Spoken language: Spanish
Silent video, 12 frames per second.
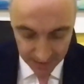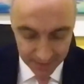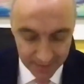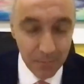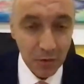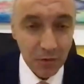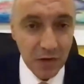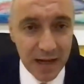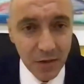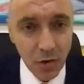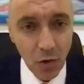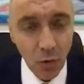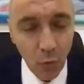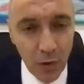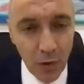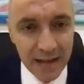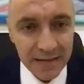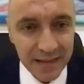demostrando
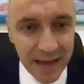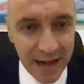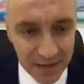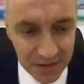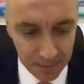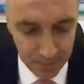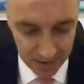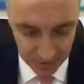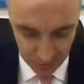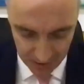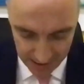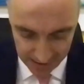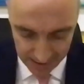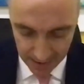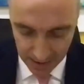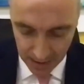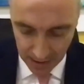una interés personal